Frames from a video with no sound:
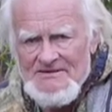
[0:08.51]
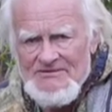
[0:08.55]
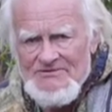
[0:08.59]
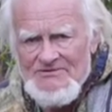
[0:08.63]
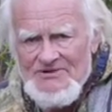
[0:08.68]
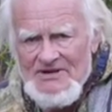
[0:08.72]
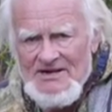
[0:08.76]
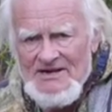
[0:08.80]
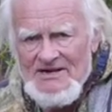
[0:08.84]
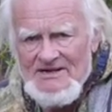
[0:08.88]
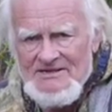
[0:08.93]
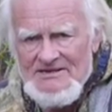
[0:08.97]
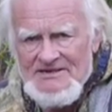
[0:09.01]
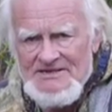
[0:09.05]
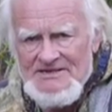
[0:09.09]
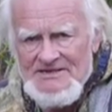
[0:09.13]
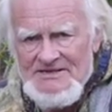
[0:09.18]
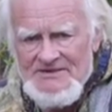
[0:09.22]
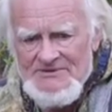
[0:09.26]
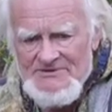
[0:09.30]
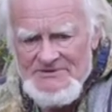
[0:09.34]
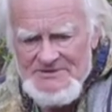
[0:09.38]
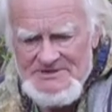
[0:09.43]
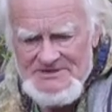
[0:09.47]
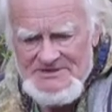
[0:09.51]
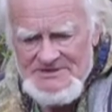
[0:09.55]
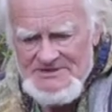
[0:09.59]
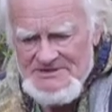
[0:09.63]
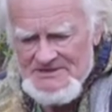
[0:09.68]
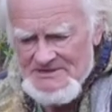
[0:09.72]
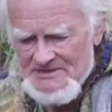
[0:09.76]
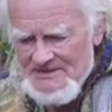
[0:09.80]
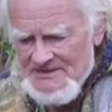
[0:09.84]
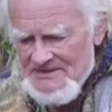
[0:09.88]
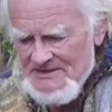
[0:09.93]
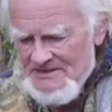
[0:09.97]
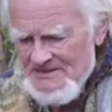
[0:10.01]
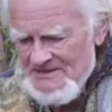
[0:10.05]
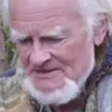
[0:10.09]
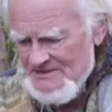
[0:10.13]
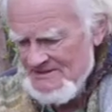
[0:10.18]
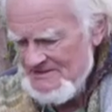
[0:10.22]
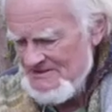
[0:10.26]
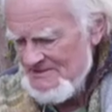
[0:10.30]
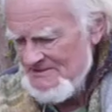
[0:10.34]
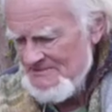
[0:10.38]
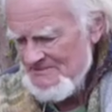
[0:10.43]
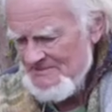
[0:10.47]
Fragen, die uns in
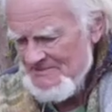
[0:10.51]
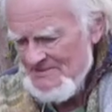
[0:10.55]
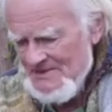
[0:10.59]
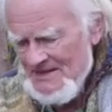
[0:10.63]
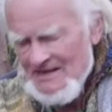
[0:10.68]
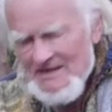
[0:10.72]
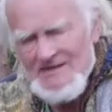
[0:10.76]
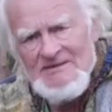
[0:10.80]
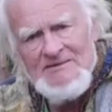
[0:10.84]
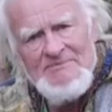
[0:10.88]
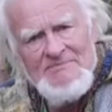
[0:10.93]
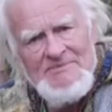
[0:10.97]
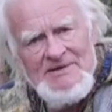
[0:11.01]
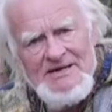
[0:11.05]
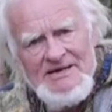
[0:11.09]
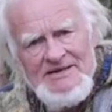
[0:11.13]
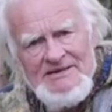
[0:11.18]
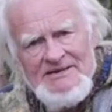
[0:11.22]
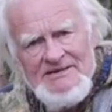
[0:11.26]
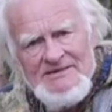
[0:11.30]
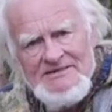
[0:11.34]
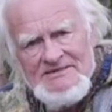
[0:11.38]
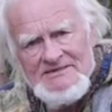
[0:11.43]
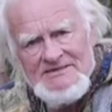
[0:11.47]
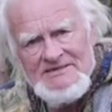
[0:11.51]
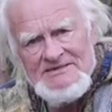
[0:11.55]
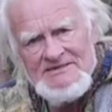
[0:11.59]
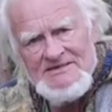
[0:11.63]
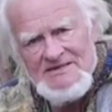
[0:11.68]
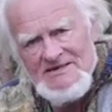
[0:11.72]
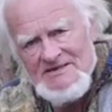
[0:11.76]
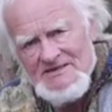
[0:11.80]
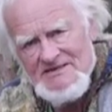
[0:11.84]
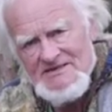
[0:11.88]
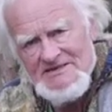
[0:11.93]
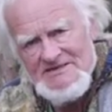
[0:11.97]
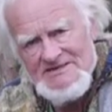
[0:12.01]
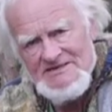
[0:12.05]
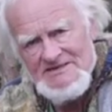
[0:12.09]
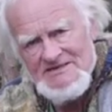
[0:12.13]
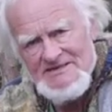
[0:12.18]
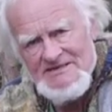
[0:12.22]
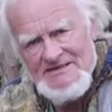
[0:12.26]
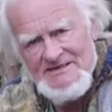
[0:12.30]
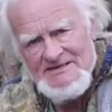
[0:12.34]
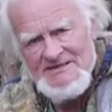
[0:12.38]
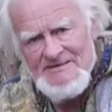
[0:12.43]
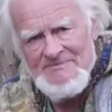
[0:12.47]
diesem allgemeinen
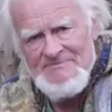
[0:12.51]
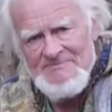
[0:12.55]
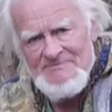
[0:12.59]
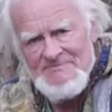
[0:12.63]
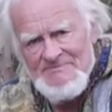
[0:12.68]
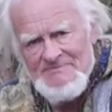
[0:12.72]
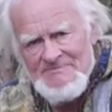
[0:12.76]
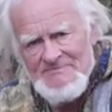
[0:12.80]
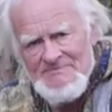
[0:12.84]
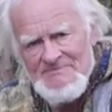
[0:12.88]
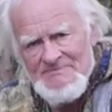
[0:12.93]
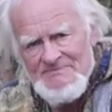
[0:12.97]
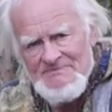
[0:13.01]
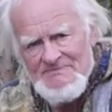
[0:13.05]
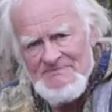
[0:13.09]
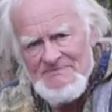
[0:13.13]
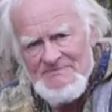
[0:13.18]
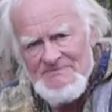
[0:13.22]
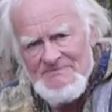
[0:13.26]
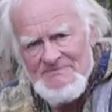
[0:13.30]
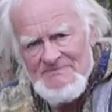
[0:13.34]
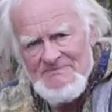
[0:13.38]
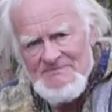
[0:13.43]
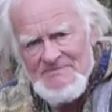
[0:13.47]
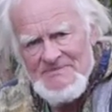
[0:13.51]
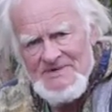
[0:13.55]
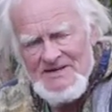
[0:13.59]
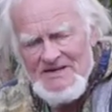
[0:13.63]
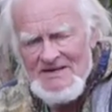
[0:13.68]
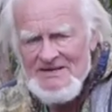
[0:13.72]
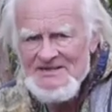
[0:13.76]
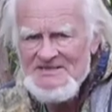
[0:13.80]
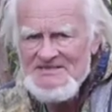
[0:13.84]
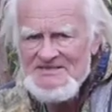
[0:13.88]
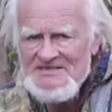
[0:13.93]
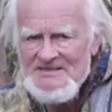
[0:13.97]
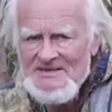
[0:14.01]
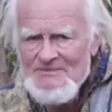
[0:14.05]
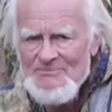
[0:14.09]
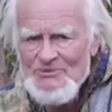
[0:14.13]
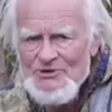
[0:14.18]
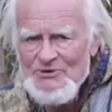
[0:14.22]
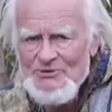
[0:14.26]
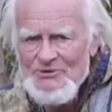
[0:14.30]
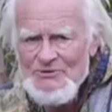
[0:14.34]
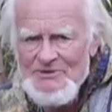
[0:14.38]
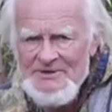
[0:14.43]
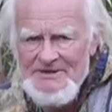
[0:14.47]
täglichen Leben alles sehr
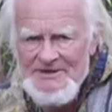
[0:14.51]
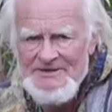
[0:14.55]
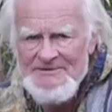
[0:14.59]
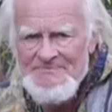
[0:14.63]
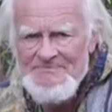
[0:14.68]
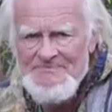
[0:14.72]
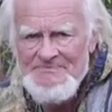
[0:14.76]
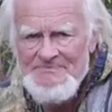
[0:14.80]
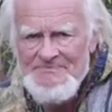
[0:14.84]
berühren.